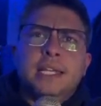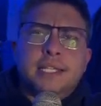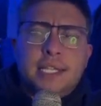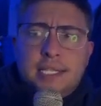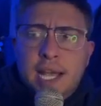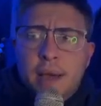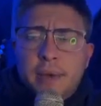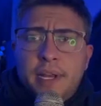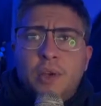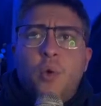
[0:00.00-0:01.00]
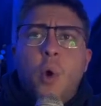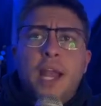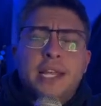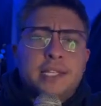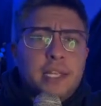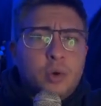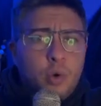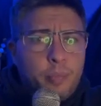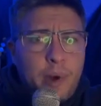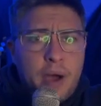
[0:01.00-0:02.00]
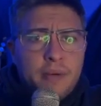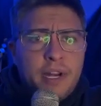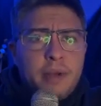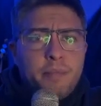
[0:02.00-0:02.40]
saben cuál es el culpable,